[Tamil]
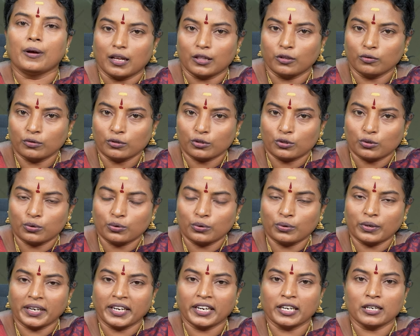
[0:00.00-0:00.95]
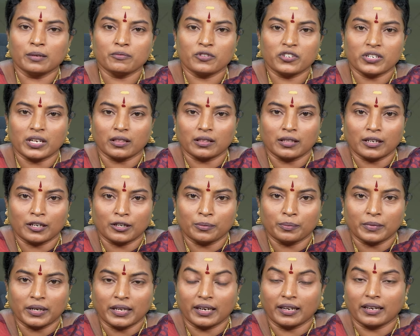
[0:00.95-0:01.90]
அதுவும் சூரியனும்
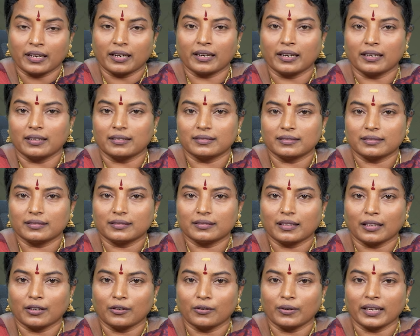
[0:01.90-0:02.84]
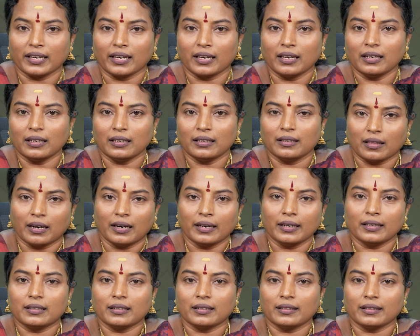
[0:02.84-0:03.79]
சந்திரனும் அருகருகில் தன்னுடைய
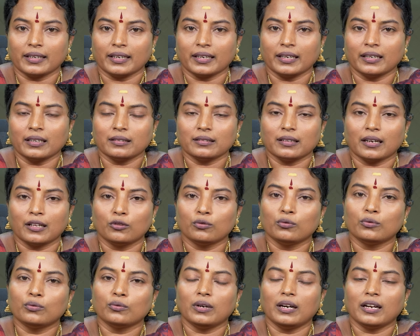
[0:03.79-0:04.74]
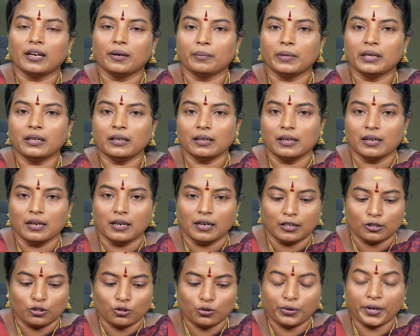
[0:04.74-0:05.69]
தாய் தந்தையர் அதுவும் இல்லாமல்
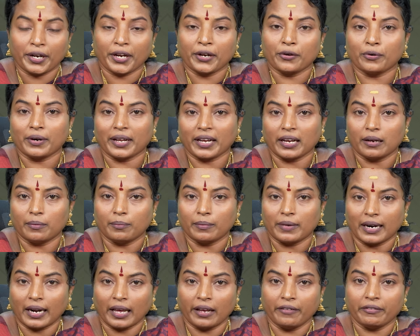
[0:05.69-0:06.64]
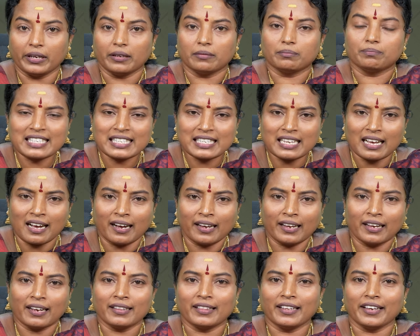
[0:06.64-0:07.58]
சூரியனுடைய மனைவி
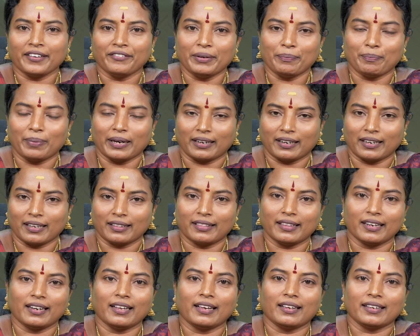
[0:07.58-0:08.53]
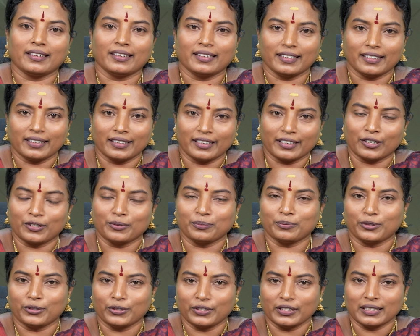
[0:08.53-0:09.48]
சாயாதேவி பக்கத்தில்
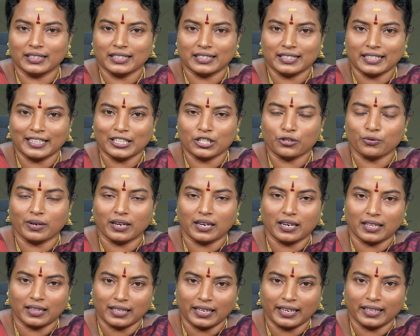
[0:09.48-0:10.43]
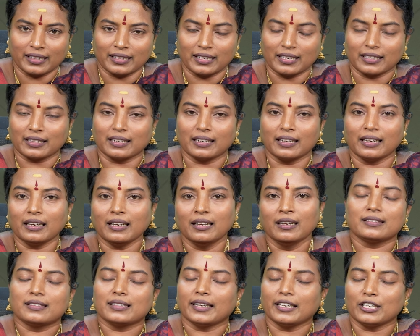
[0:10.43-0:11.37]
இருக்கும்போது இந்த சனீஸ்வரன் அந்த எந்திரத்தில்
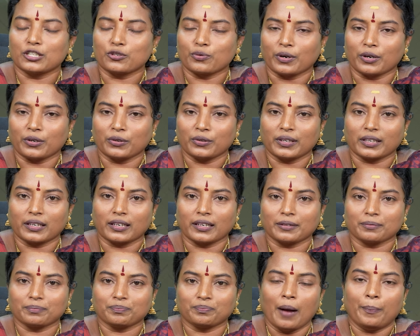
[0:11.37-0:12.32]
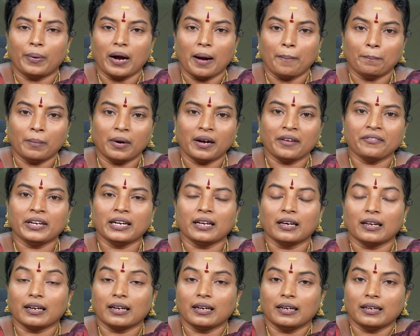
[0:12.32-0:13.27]
சனீஸ்வரனும் இருக்கார் அப்போ அம்மாவின்
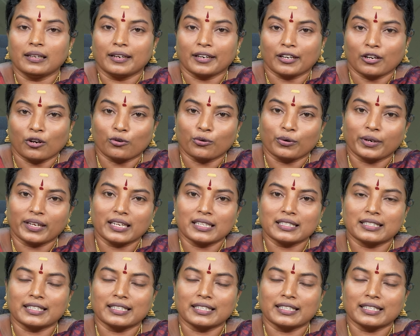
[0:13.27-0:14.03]
அருகில் இருக்கக்கூடிய